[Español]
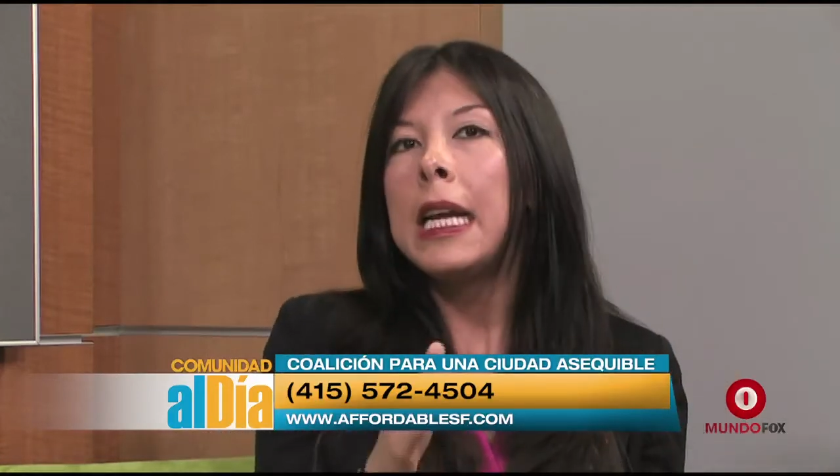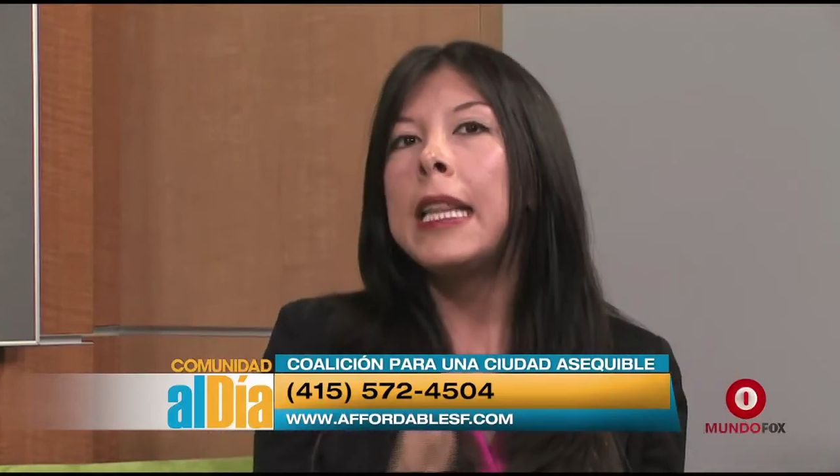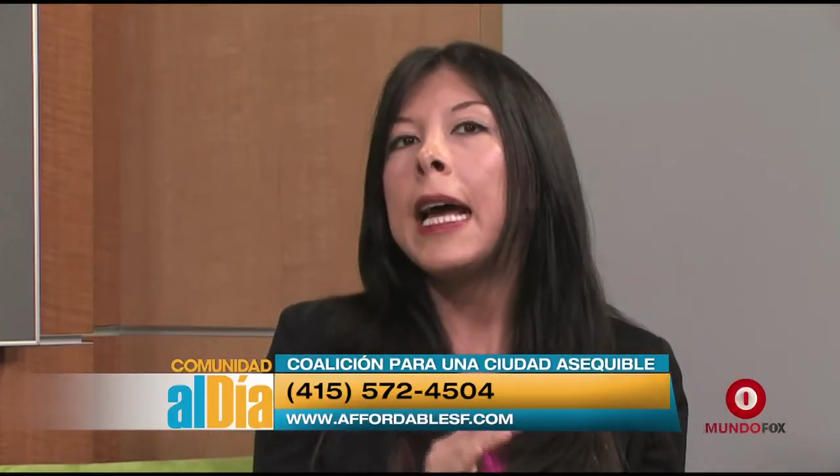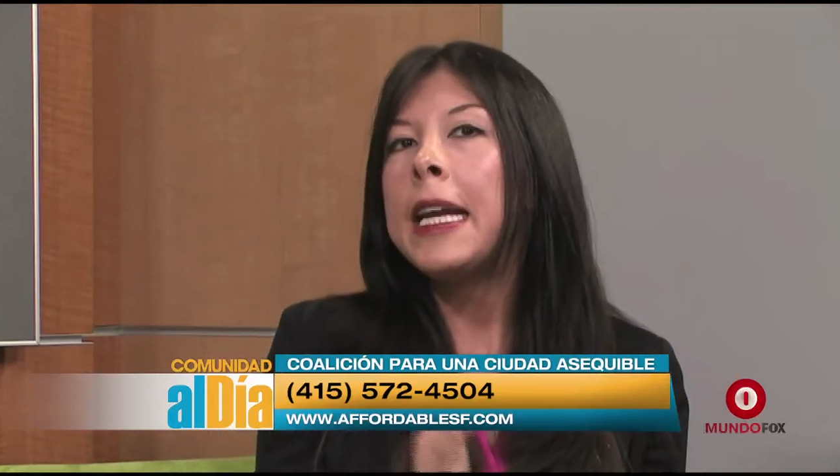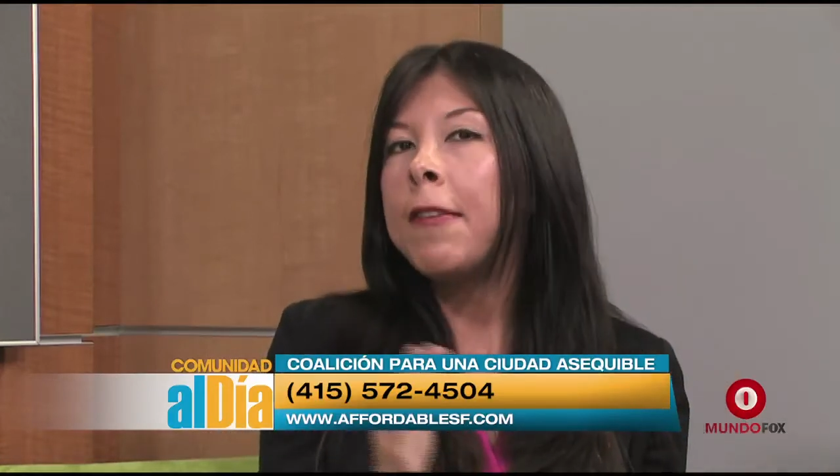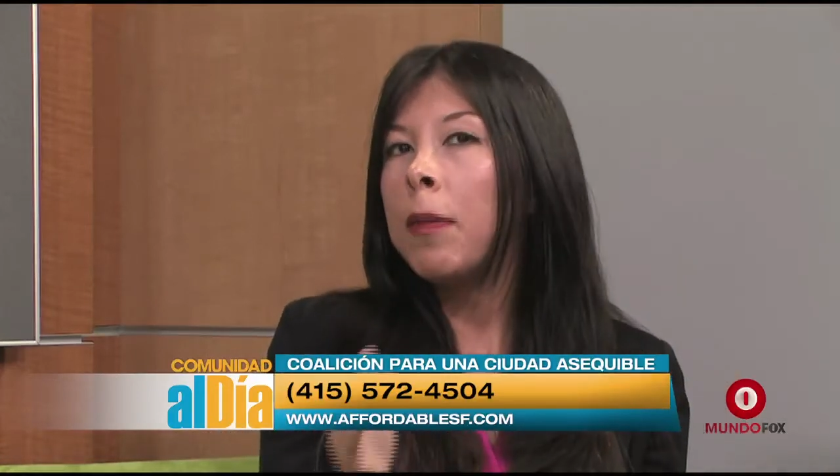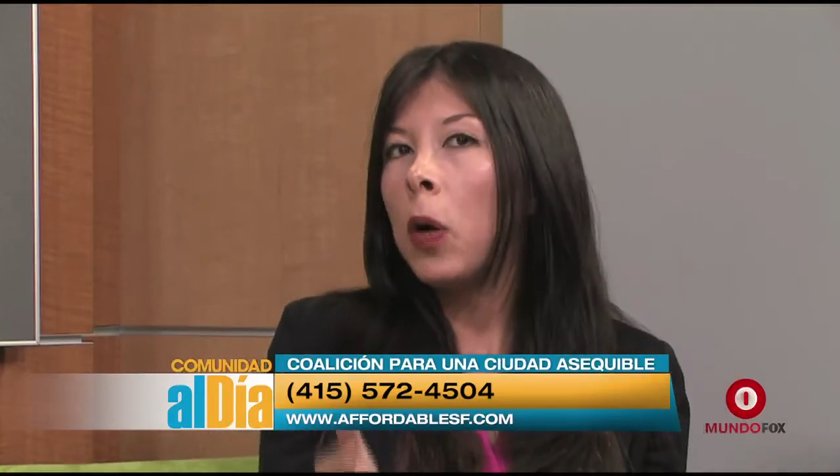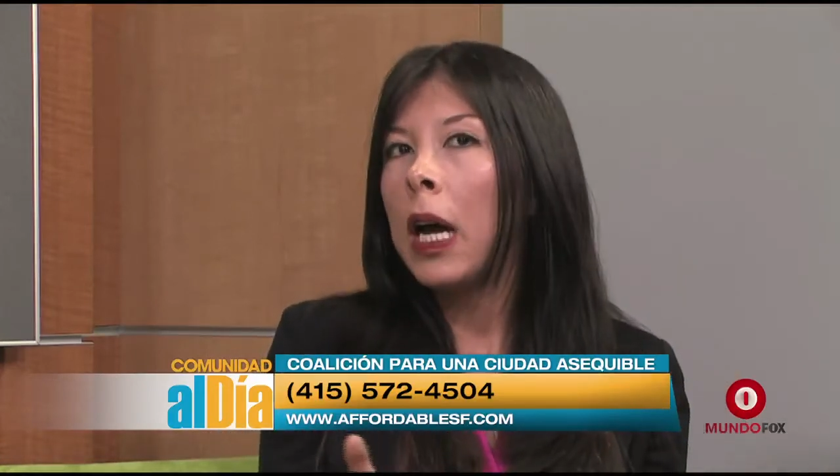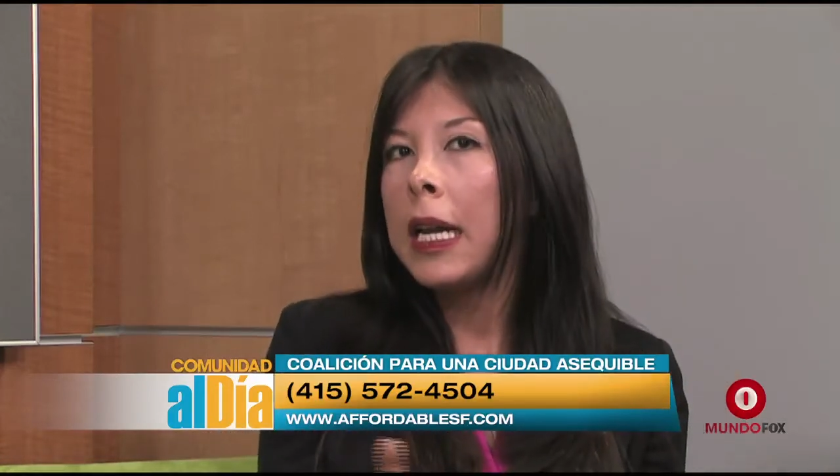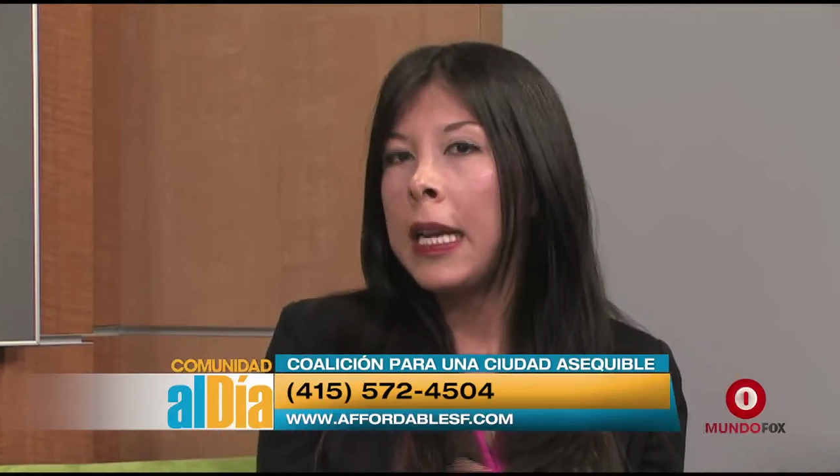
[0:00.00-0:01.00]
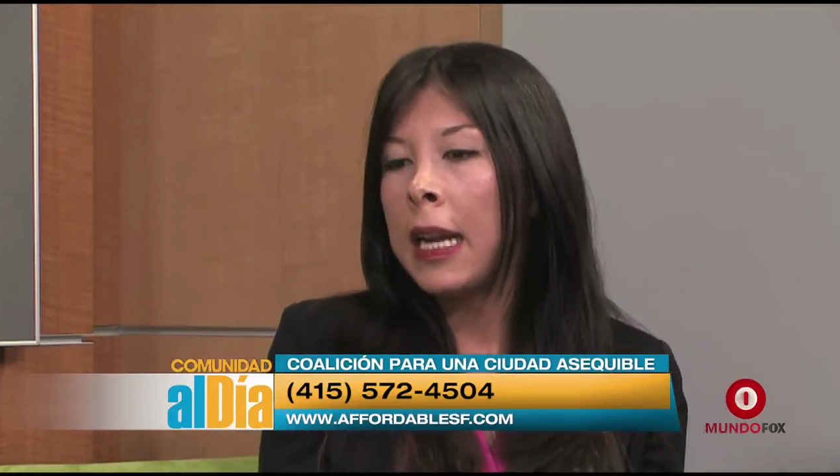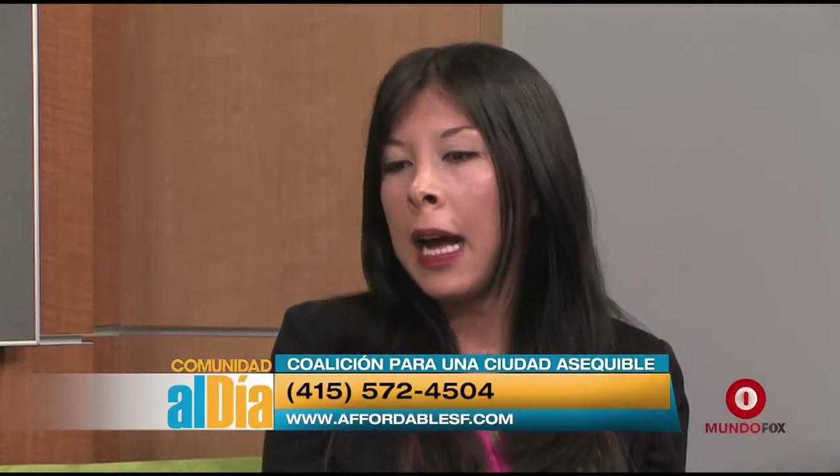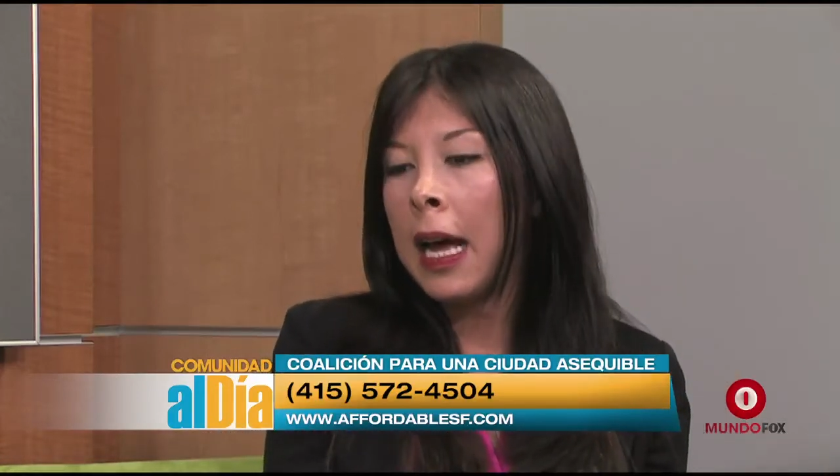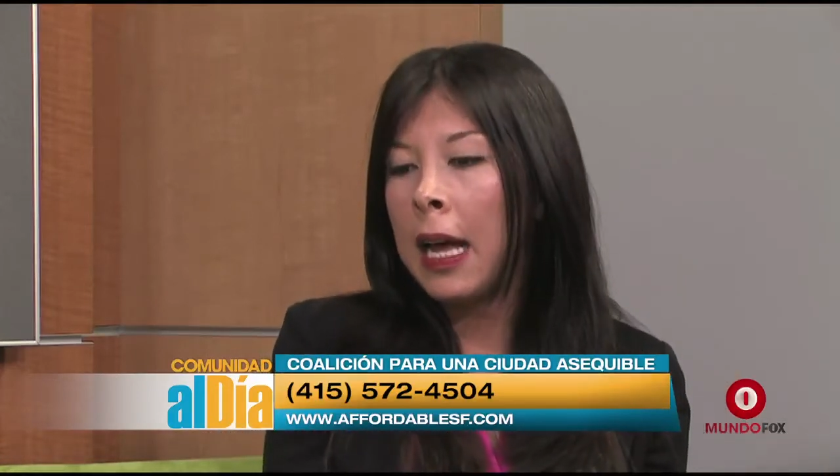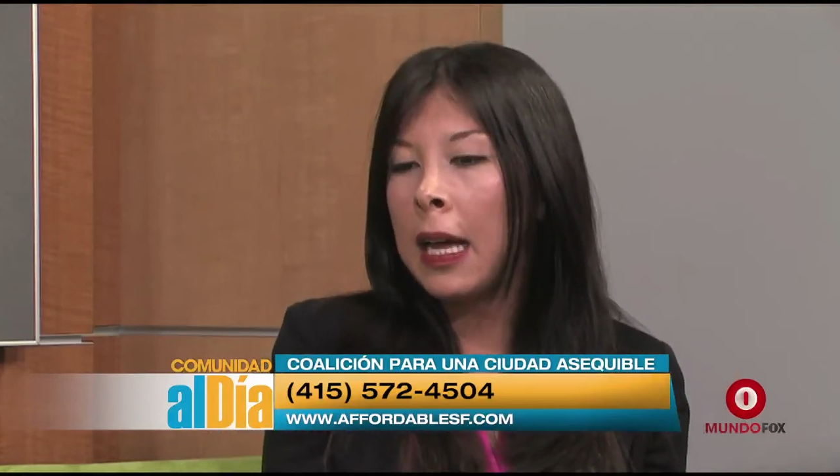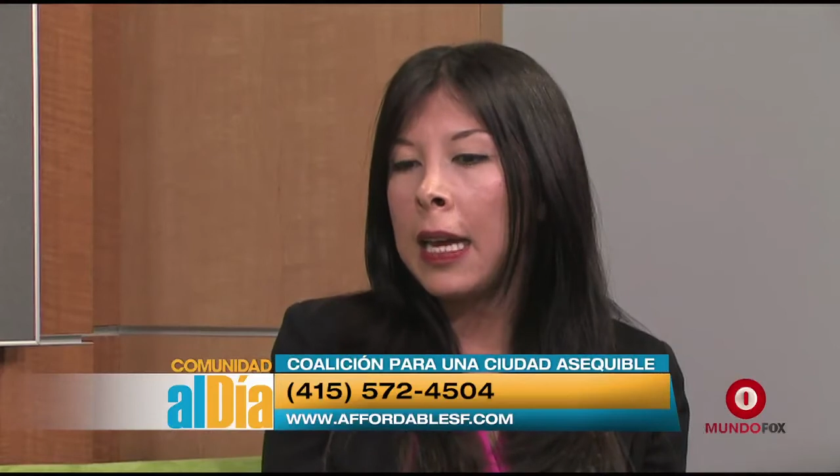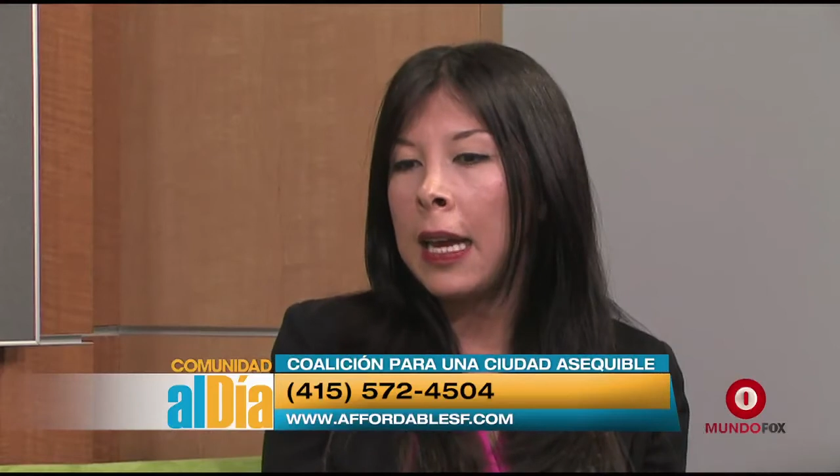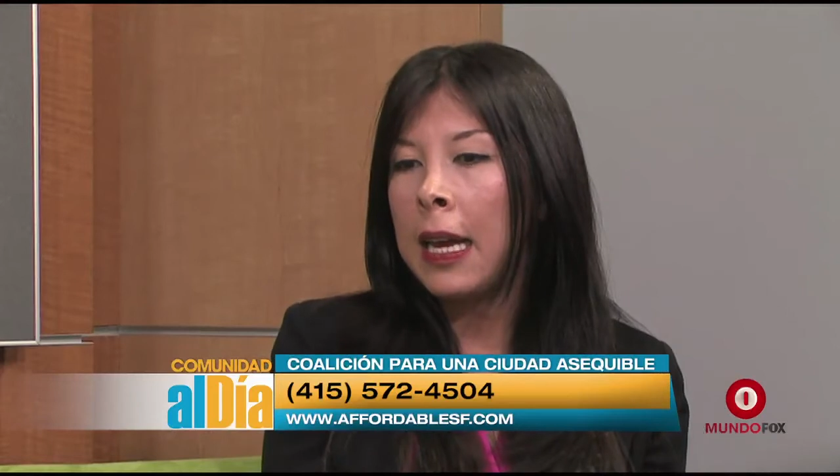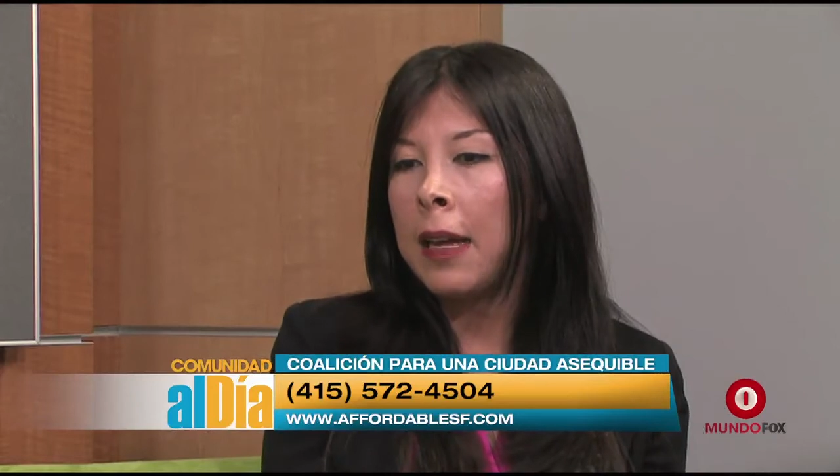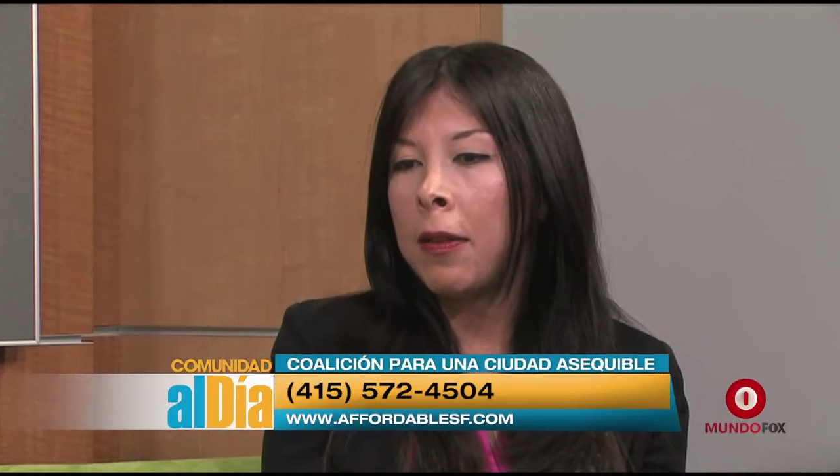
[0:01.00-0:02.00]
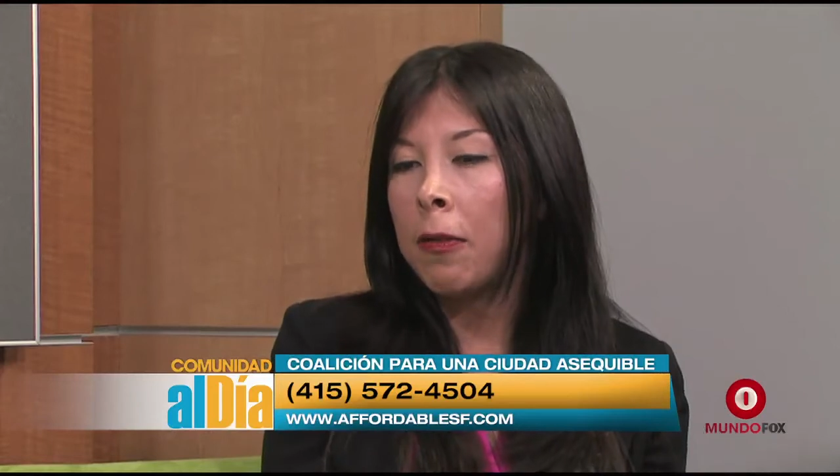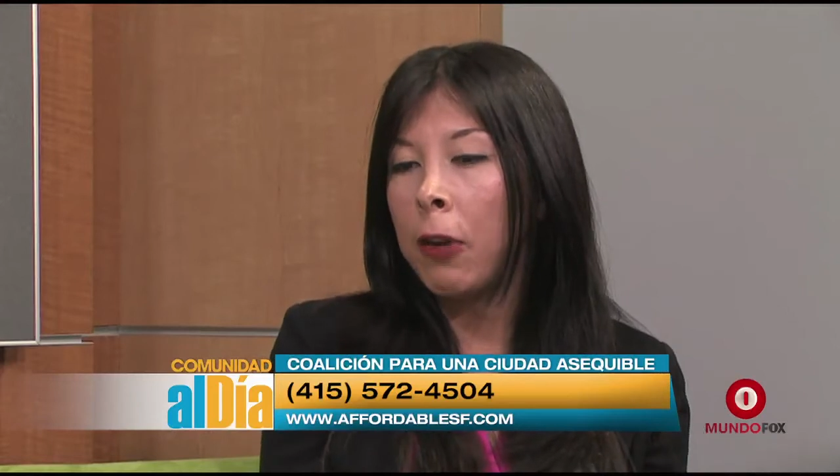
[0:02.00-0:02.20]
Y de ahí vamos a ir a, eh,